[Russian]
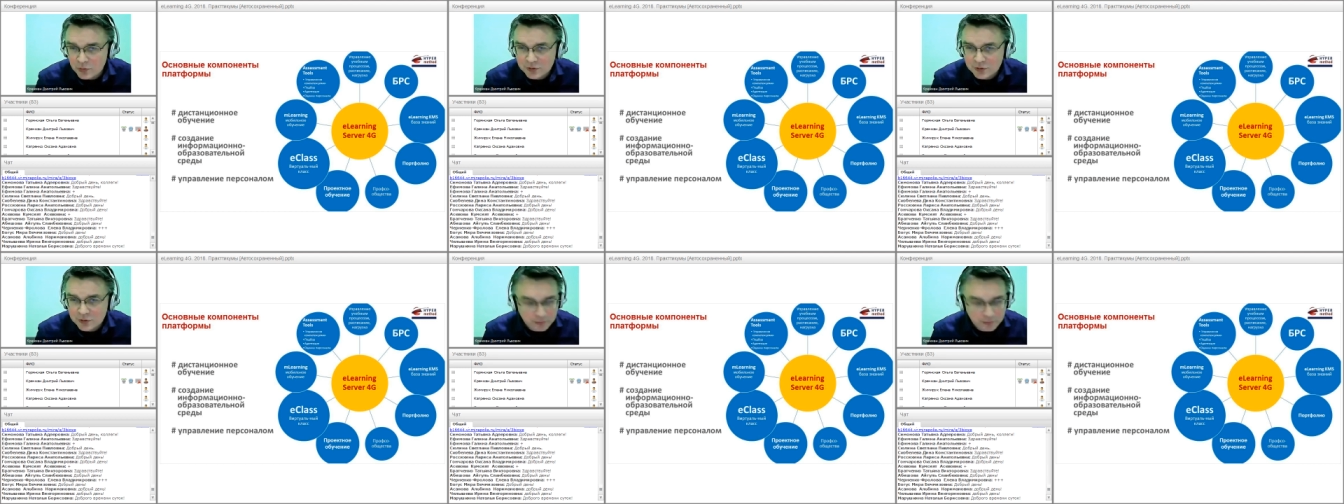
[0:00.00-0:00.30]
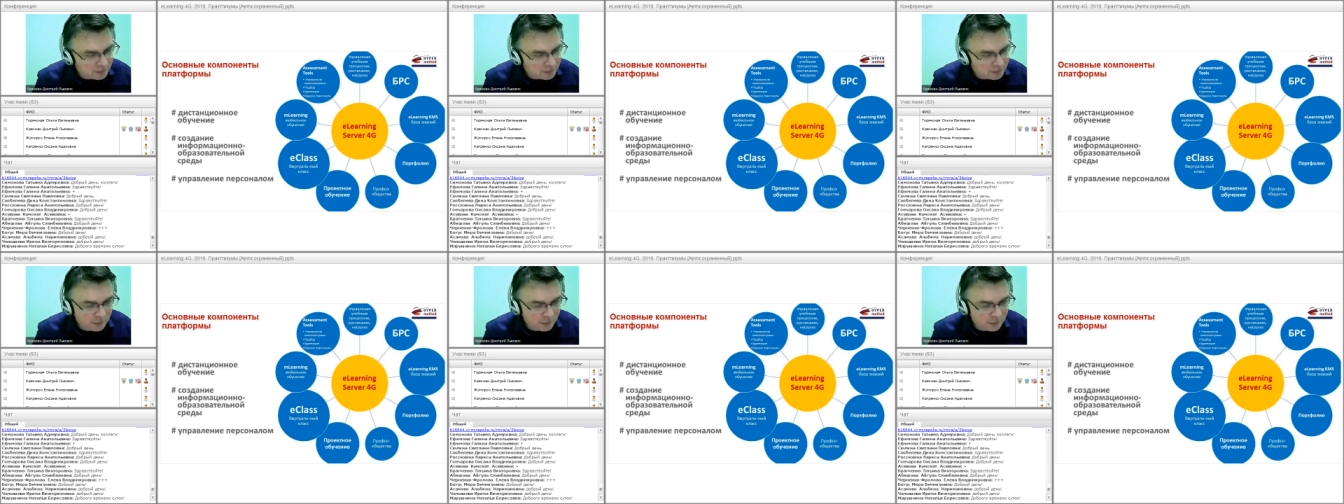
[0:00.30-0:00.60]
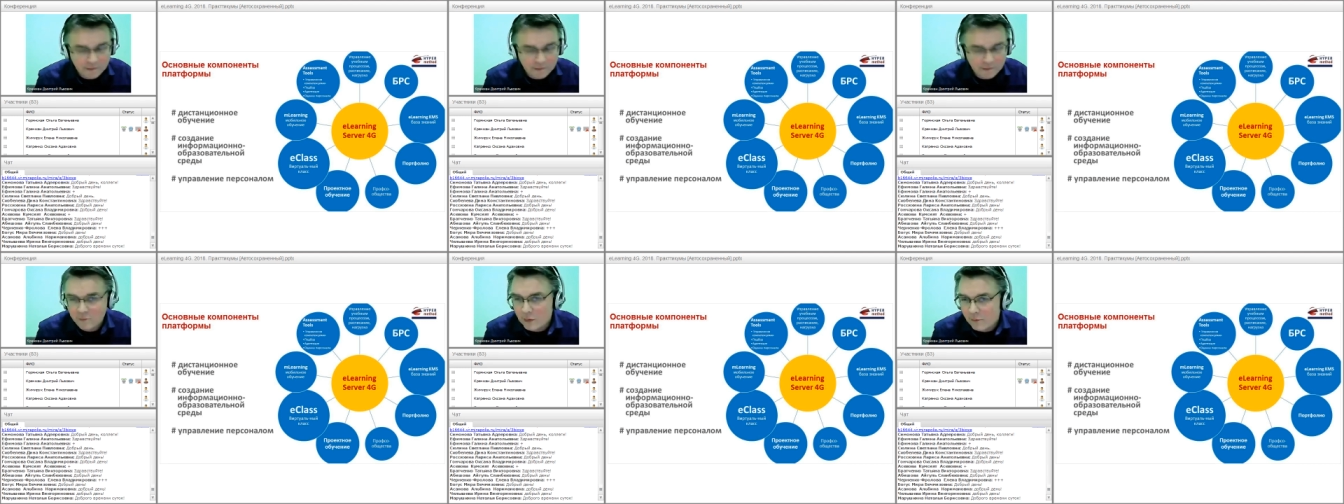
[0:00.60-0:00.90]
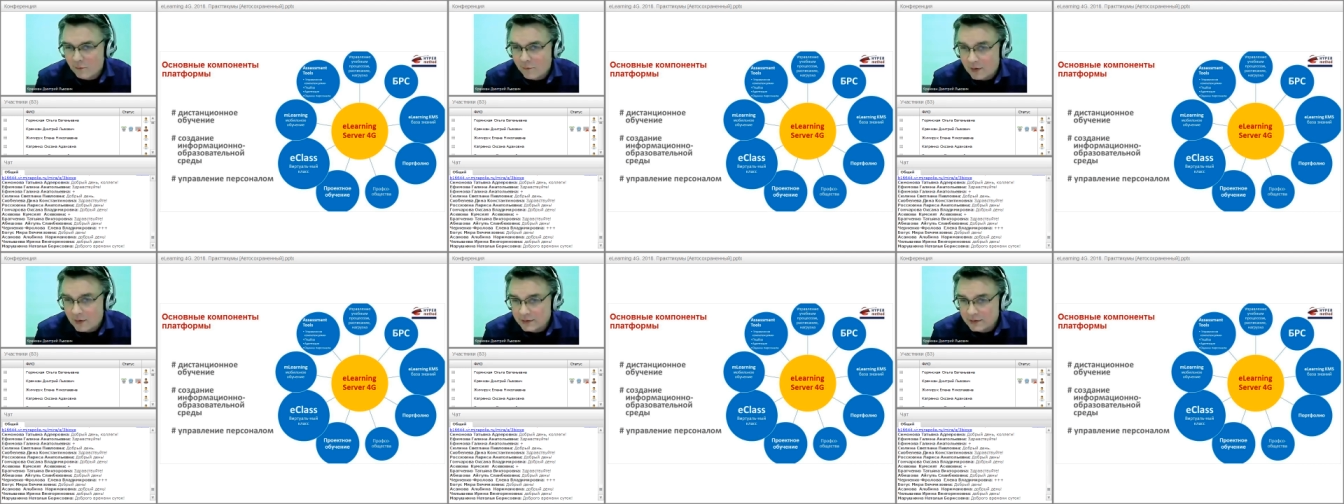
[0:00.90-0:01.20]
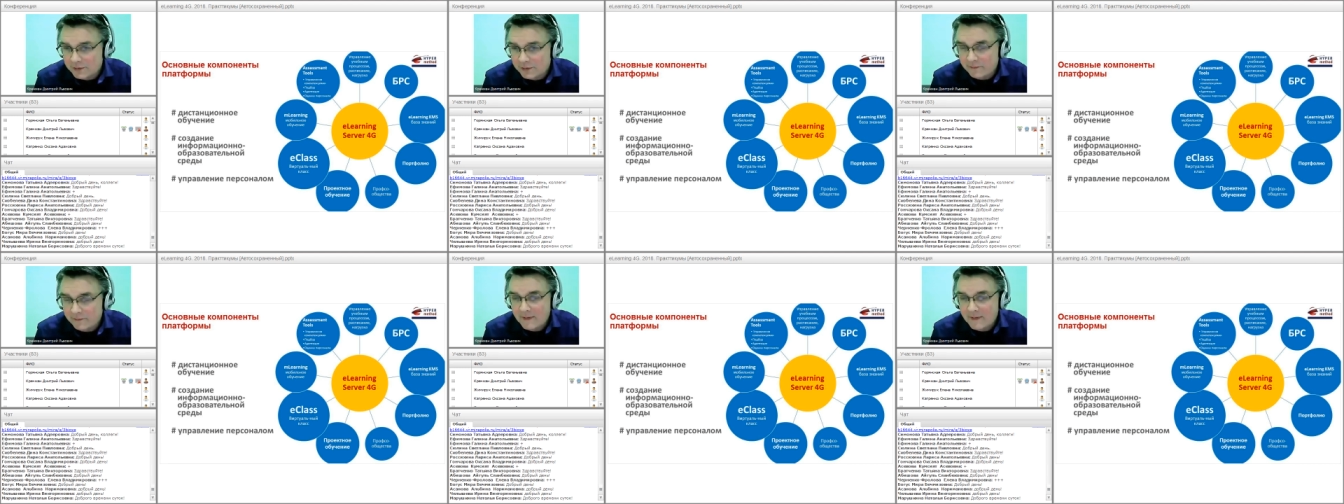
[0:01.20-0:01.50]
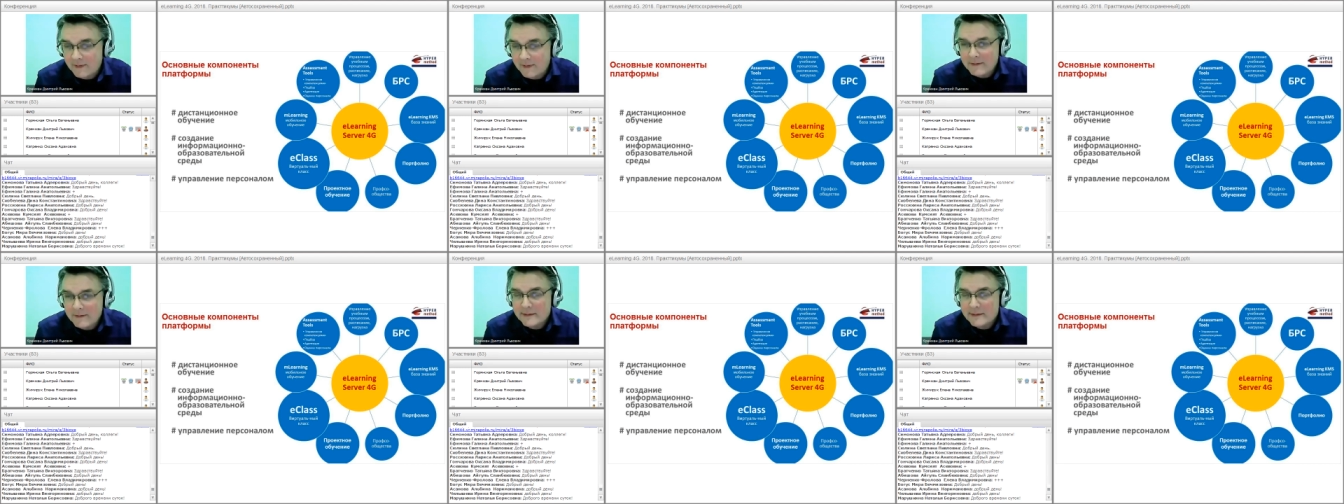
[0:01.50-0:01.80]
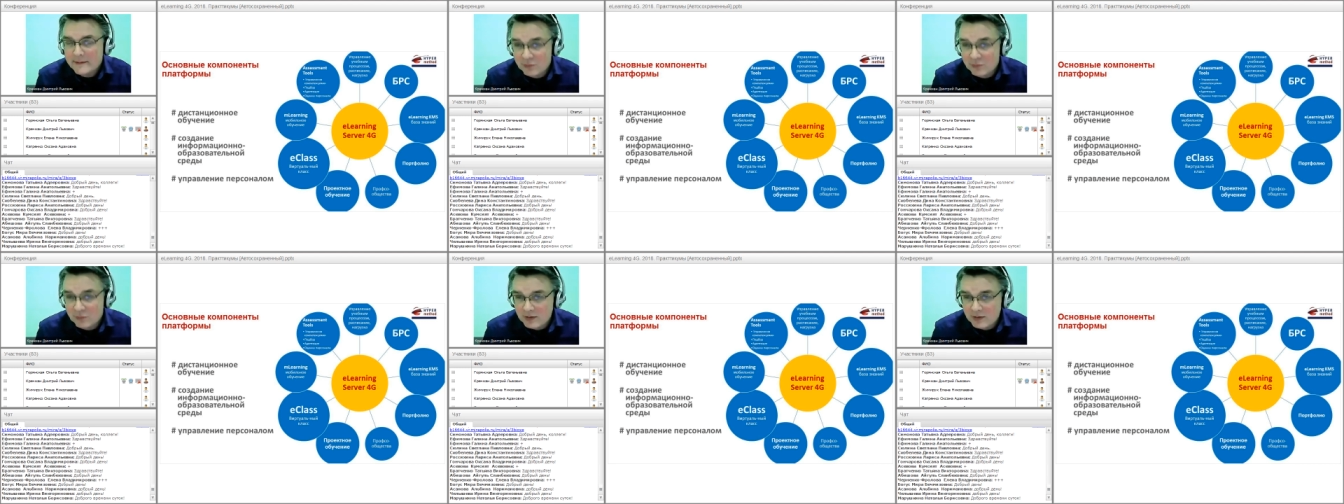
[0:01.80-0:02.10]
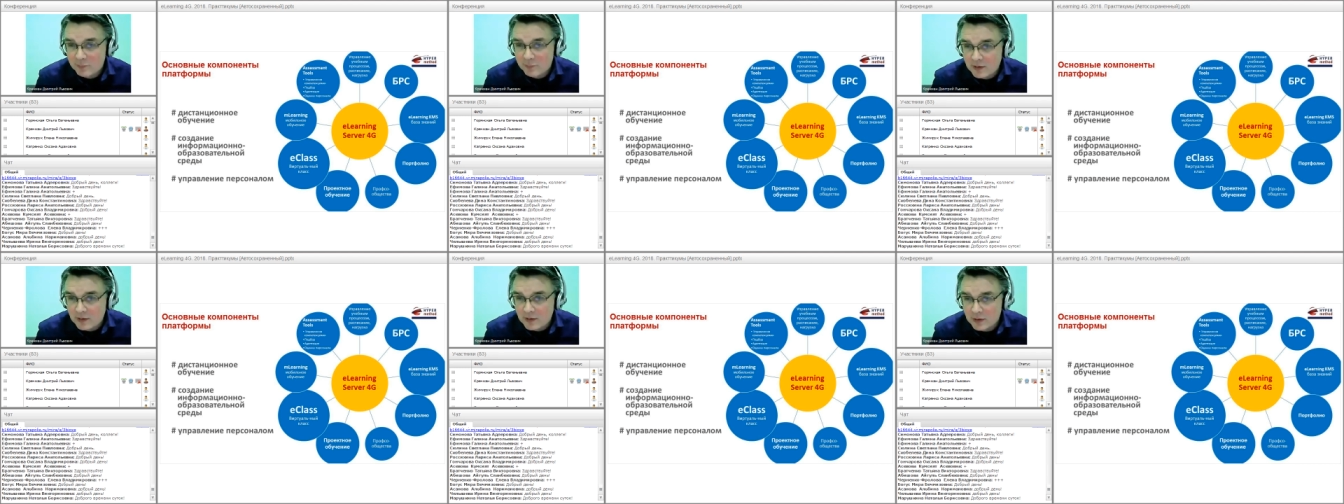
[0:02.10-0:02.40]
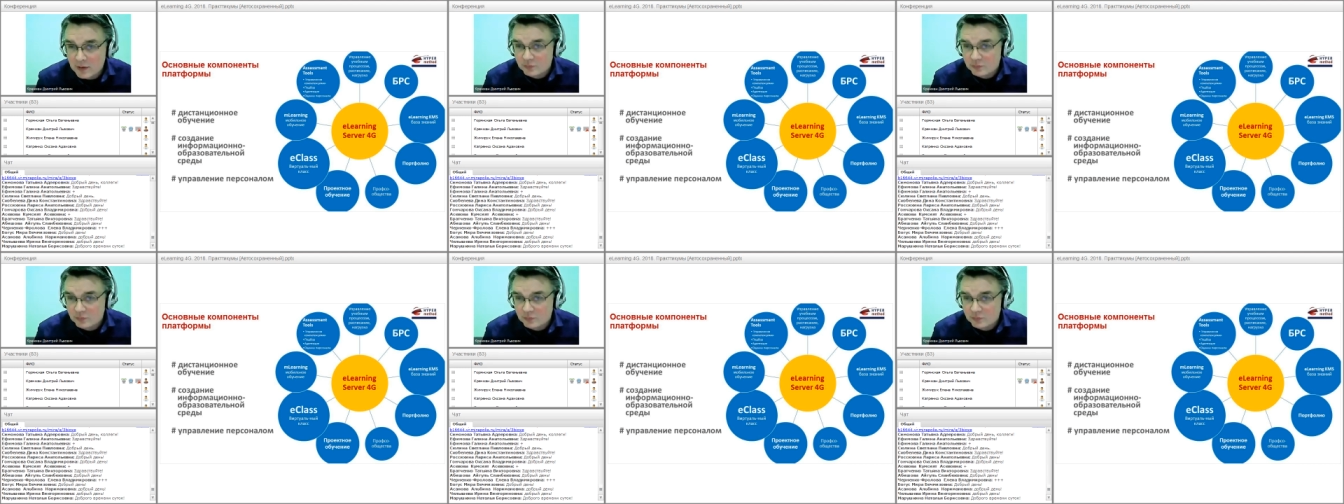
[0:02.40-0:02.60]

трех форм-факторов. Сегодня я их покажу